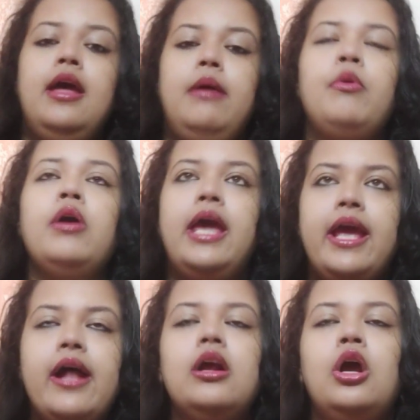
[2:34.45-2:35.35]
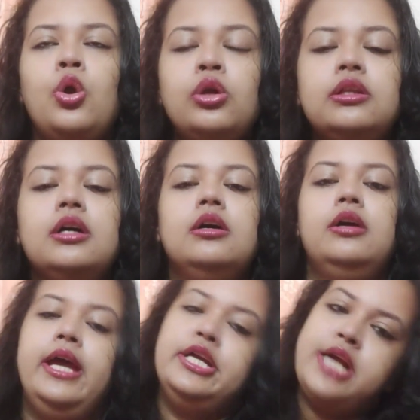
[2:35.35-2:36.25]
এবং হেয়ার গ্রোথ
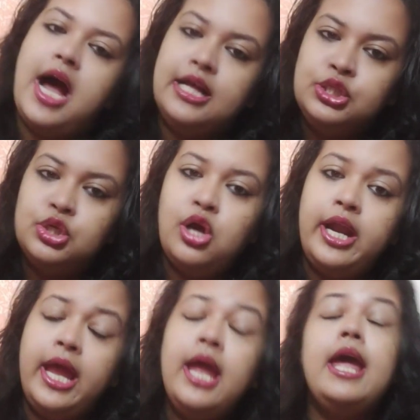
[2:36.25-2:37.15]
এ সাহায্য করে